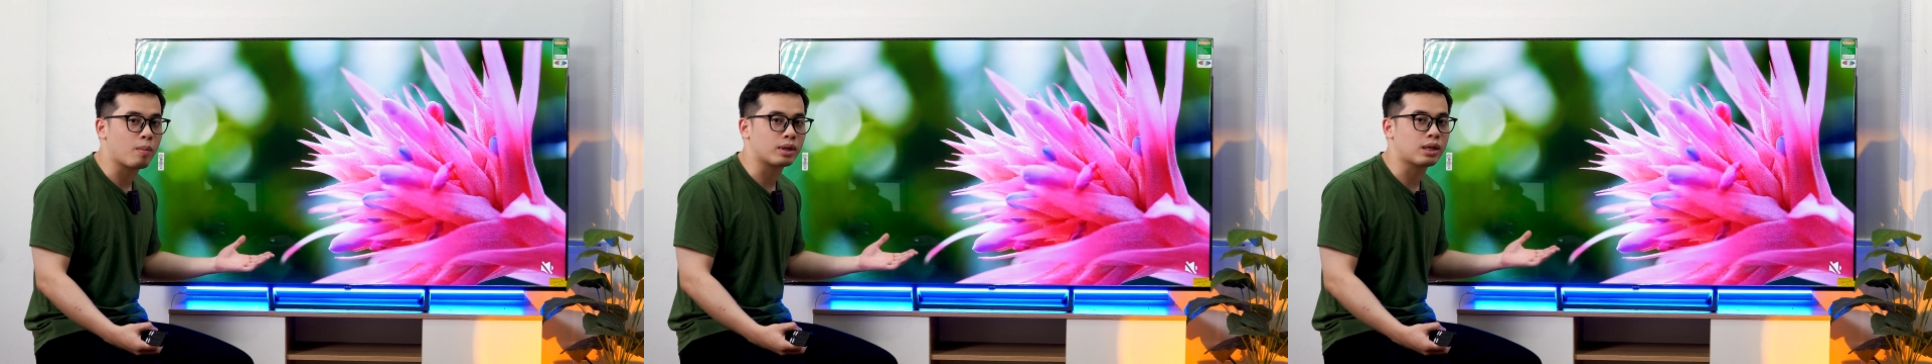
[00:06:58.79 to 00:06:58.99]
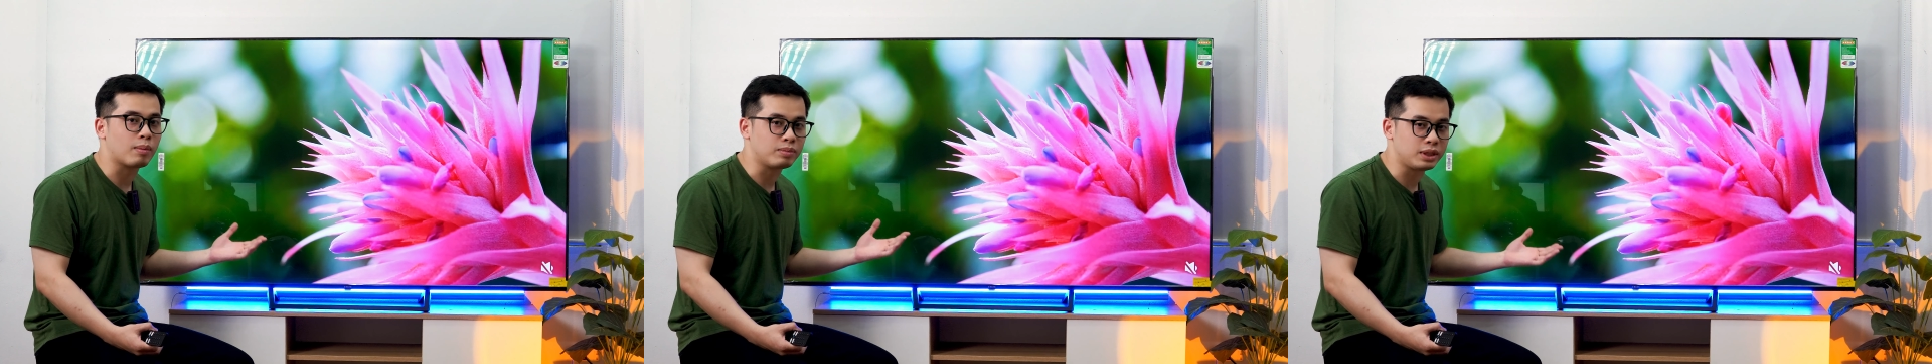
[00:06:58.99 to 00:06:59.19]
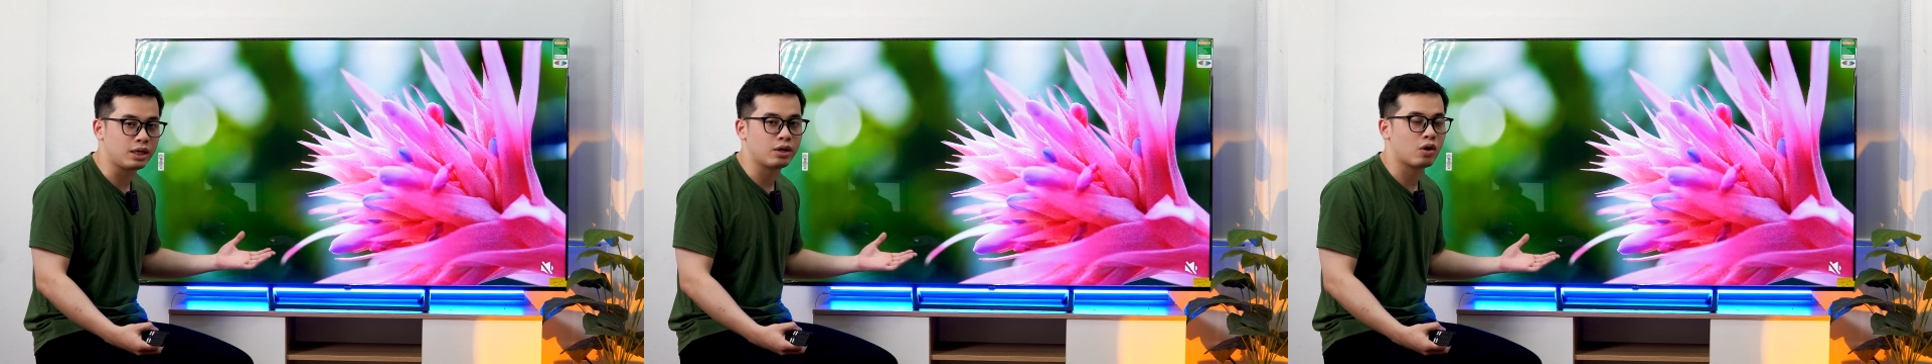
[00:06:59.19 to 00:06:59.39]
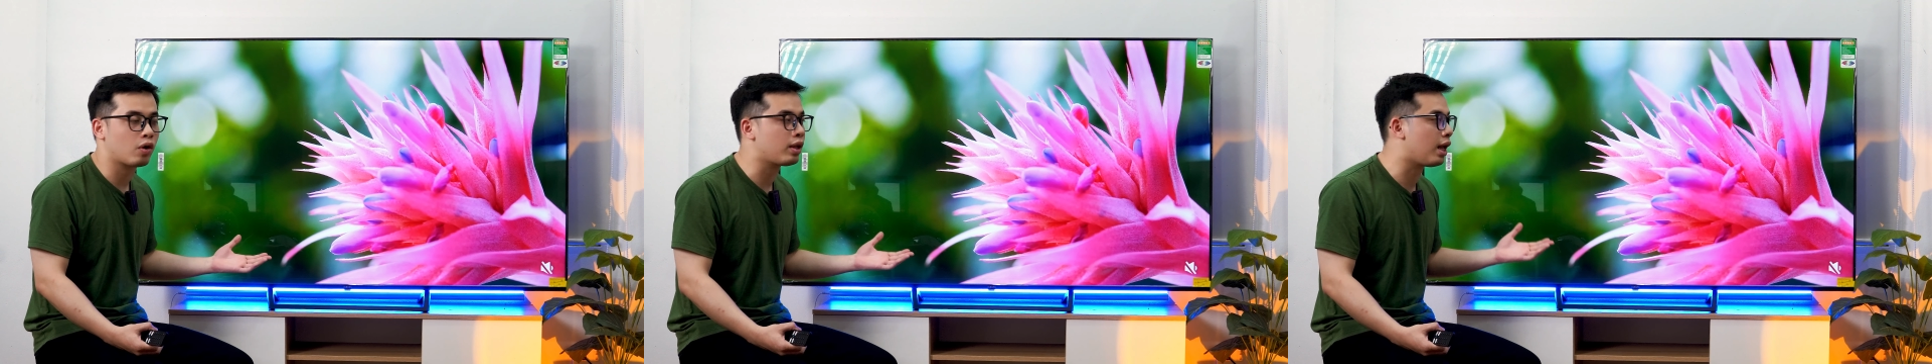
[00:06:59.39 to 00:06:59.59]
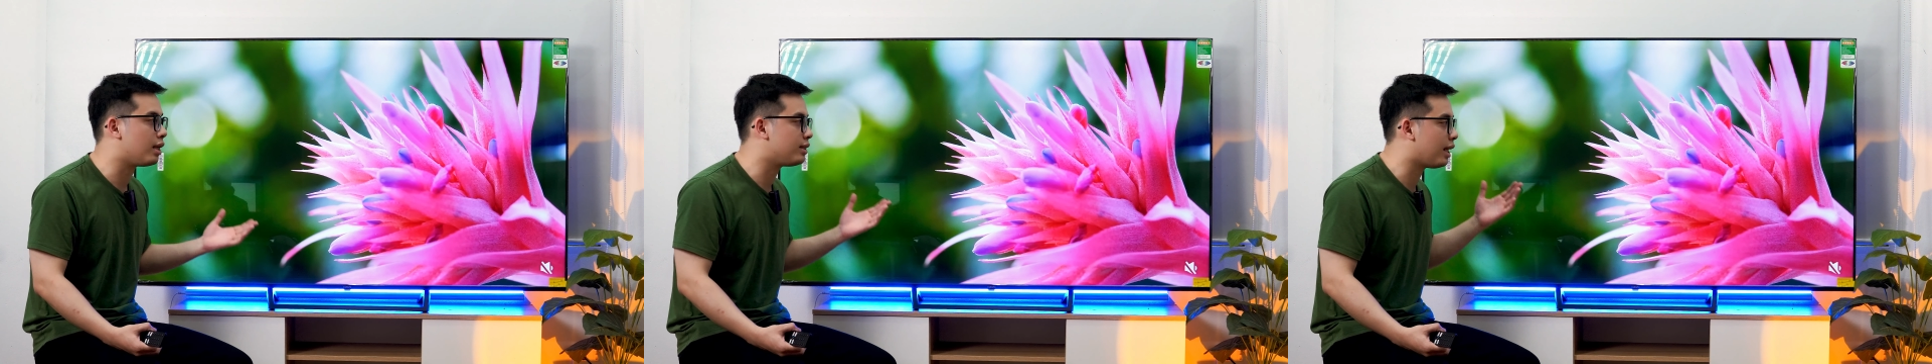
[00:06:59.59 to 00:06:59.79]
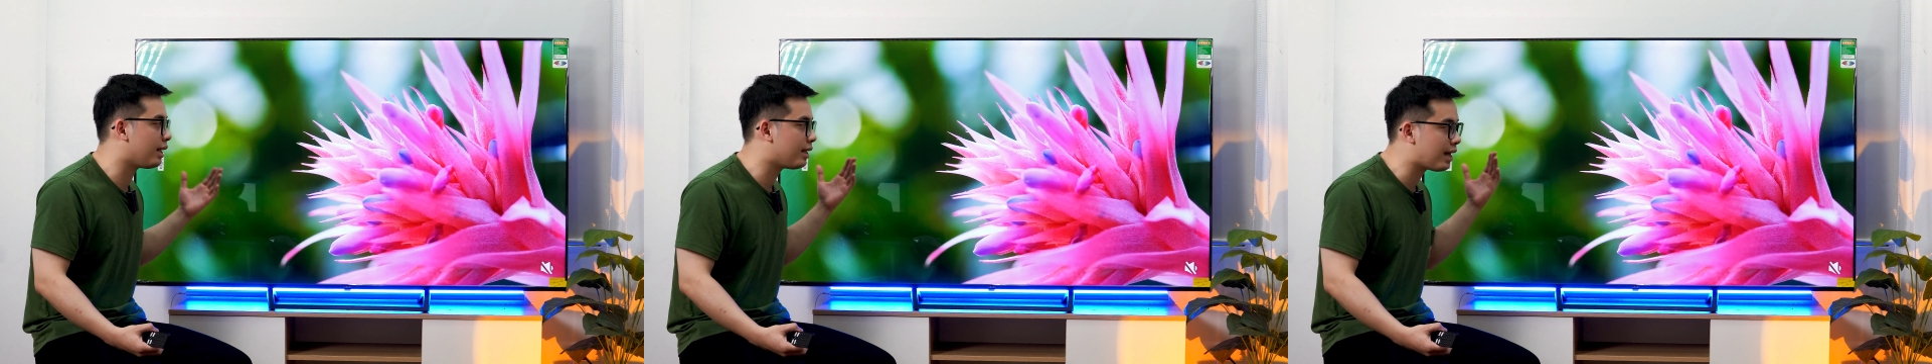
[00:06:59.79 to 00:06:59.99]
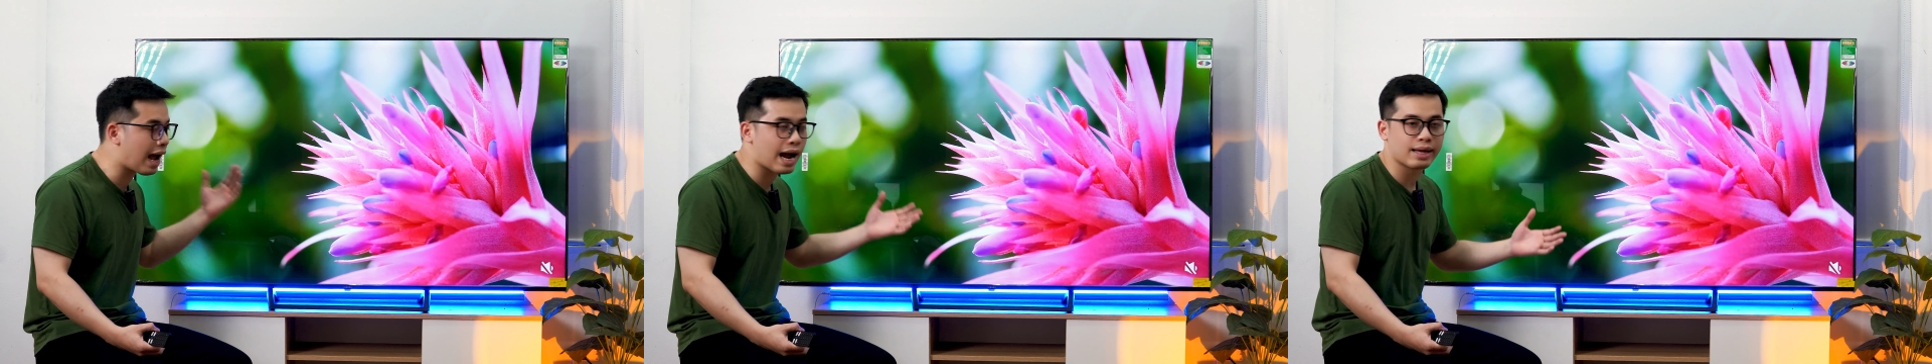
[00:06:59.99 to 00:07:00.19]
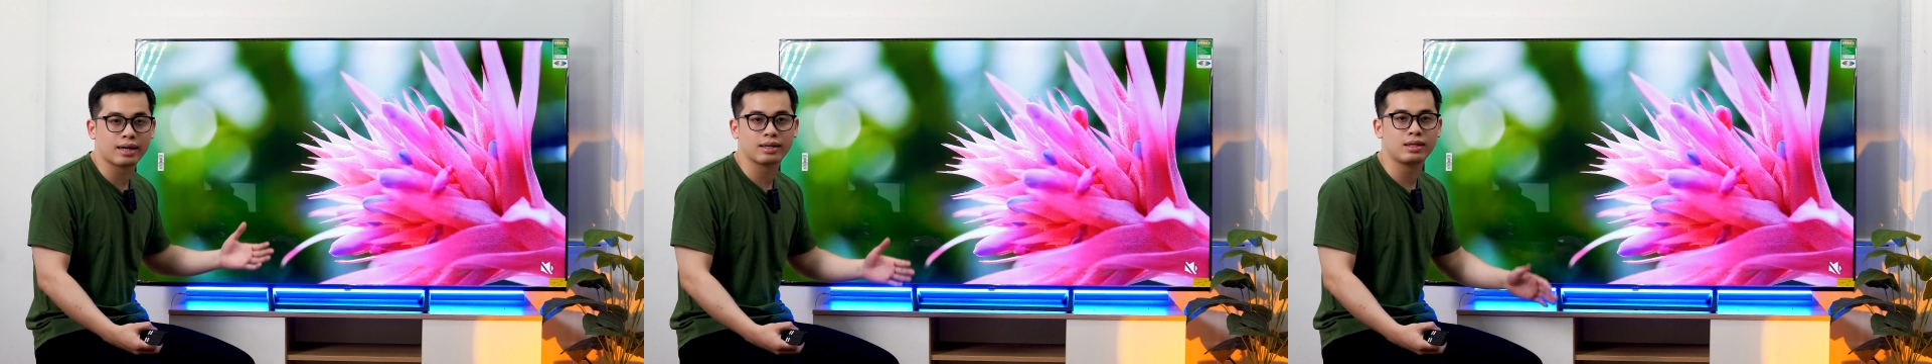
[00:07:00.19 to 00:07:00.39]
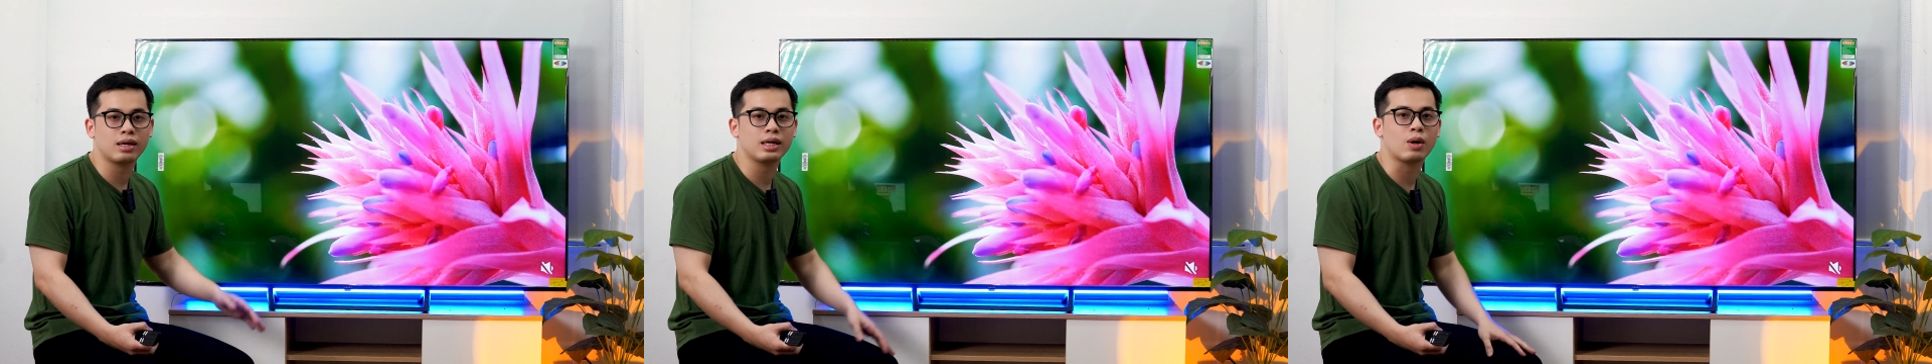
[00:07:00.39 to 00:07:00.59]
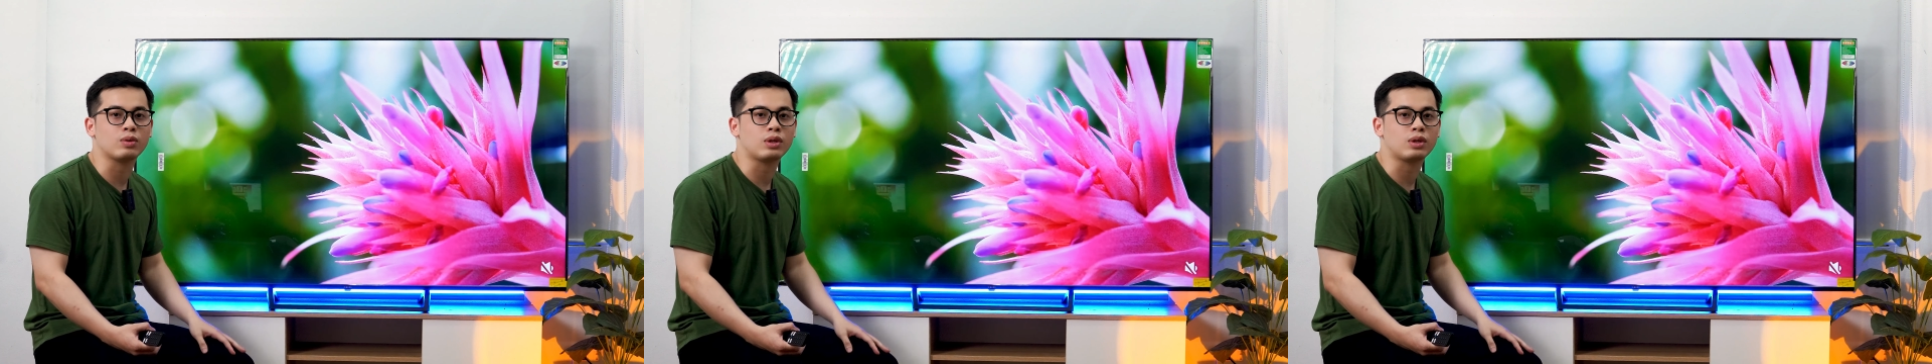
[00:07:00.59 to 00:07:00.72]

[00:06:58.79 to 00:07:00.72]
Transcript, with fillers: mà thậm chí là nó có thể sánh ngang những cái thương